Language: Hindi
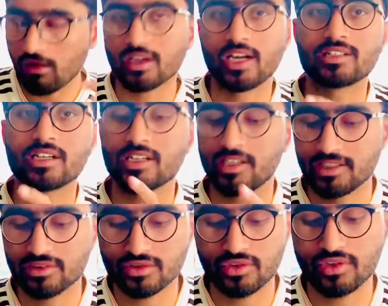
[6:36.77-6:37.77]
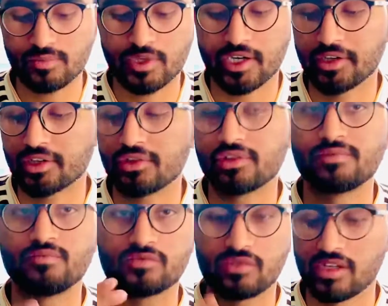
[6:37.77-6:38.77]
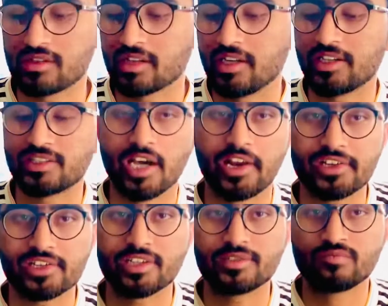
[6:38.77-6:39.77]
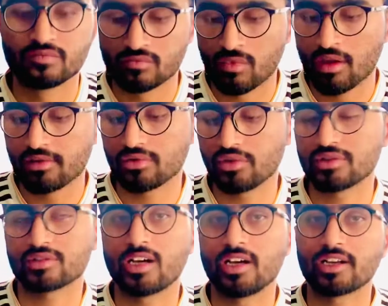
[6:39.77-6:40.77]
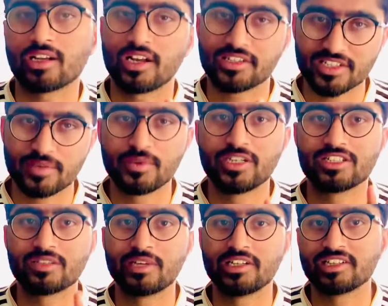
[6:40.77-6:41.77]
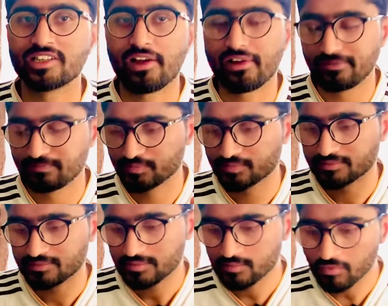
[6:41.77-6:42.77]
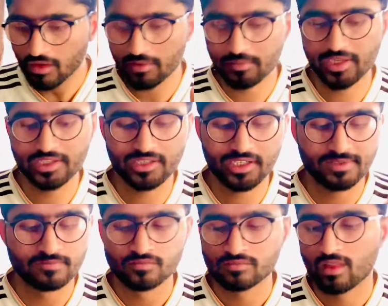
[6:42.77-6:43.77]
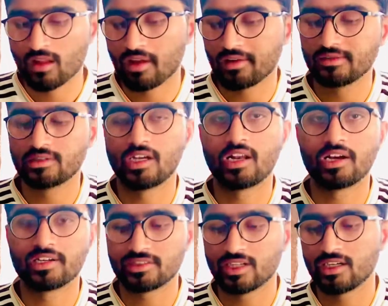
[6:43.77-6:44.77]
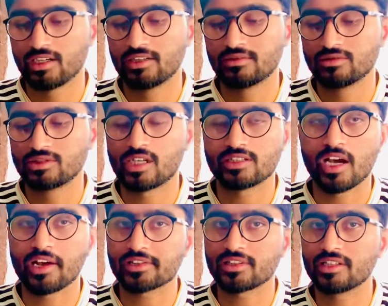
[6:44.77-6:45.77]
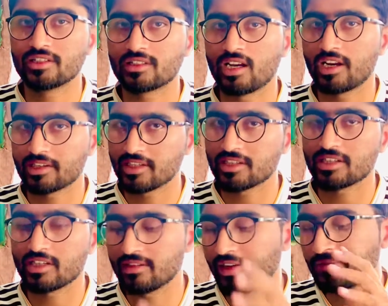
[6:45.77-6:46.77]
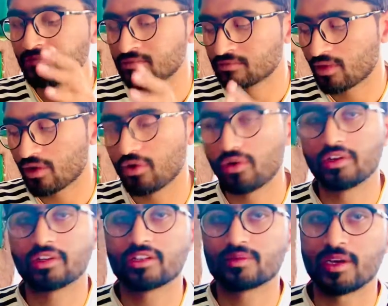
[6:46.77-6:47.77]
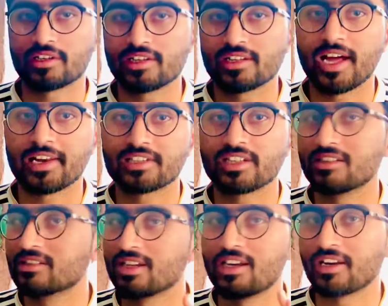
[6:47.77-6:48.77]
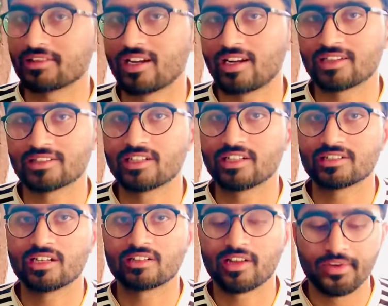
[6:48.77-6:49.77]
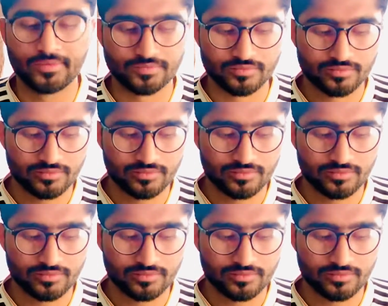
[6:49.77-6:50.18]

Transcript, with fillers: गाज अगर इसको पराठे को टेस्ट करें अचार के साथ तो इसका एक अलग ही कम्बिनेशन मान जाता है मेन के अलग अचार, अचार के साथ इनका अलग टेस्ट आता है और इनकी स्पेशल दाल के साथ इनका अलग से टेस्ट आता है